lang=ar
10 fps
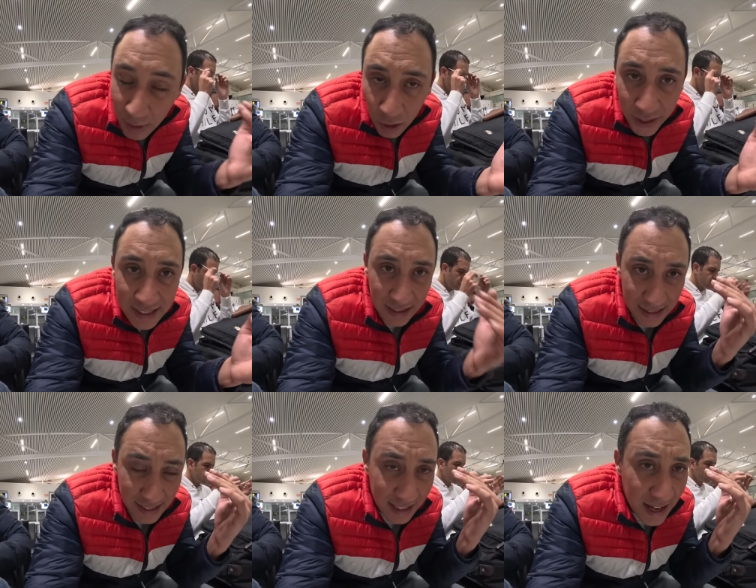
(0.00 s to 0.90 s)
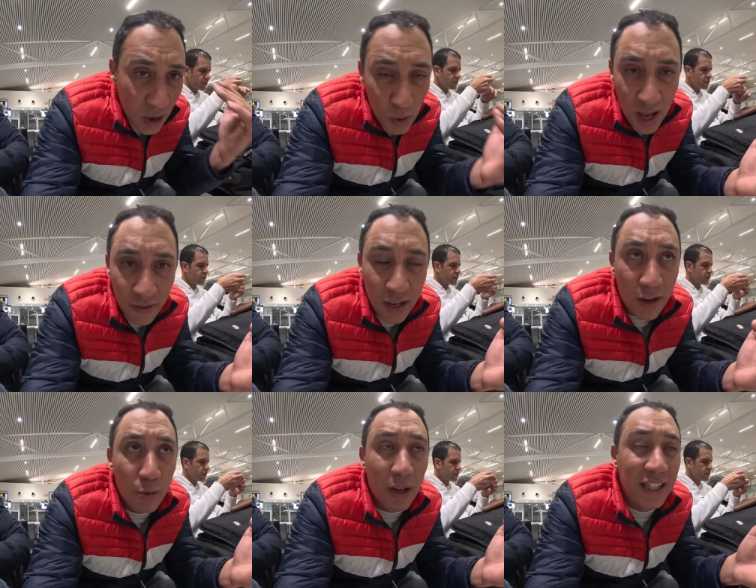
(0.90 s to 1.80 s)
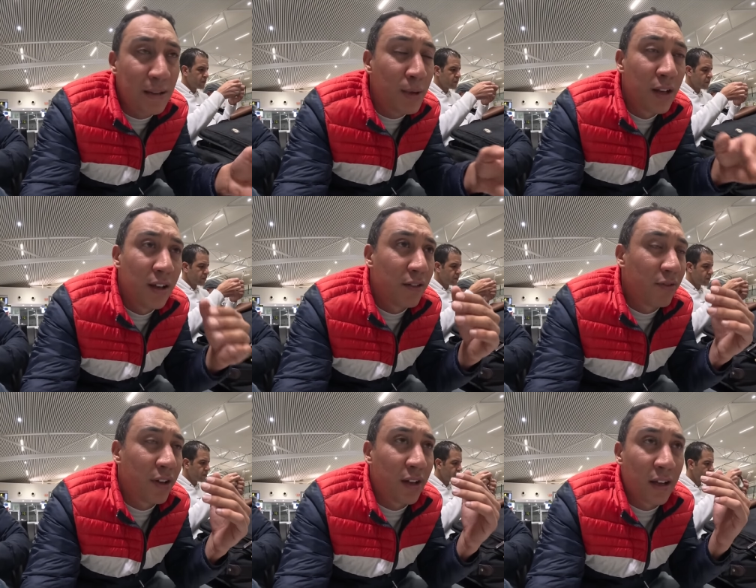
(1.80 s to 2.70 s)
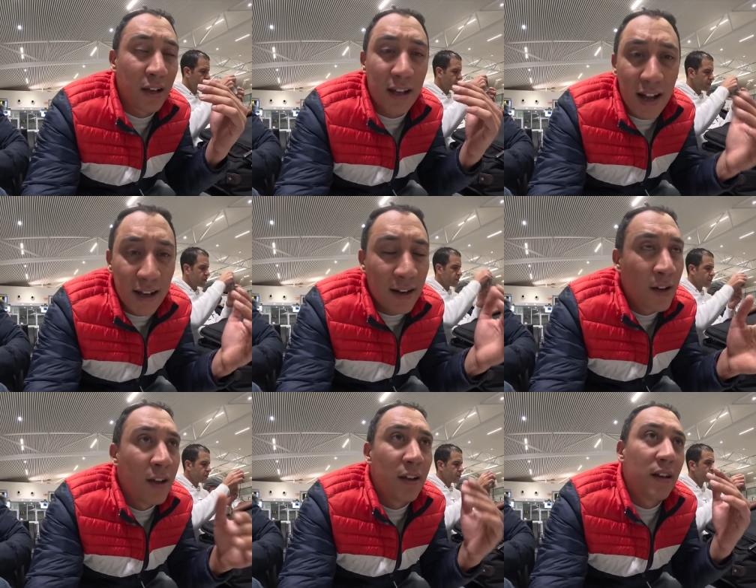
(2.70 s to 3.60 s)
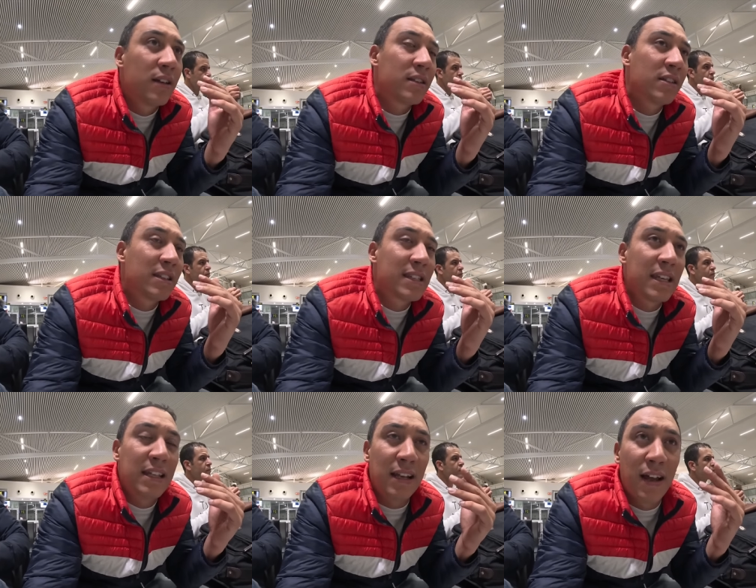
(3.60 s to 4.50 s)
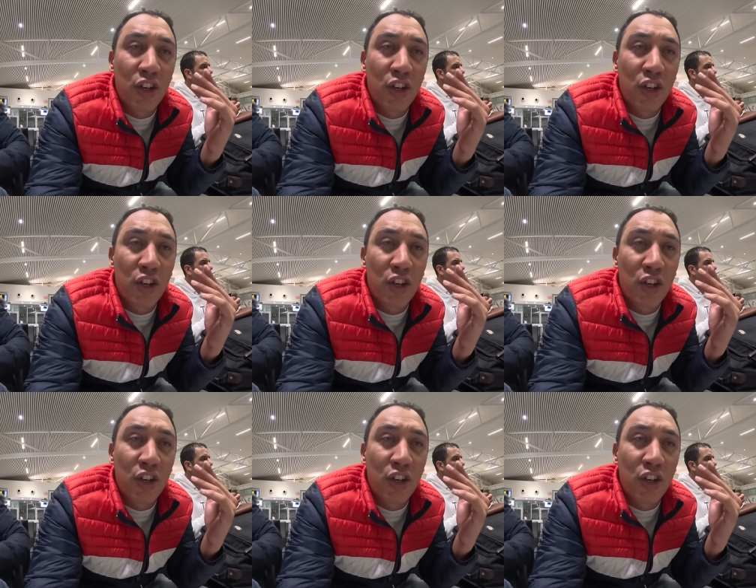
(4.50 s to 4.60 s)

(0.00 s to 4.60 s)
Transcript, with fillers: من لوطيل تقدر تصيد على اولاح في العرب القديم في الكراكر آه، تقدر تصيد على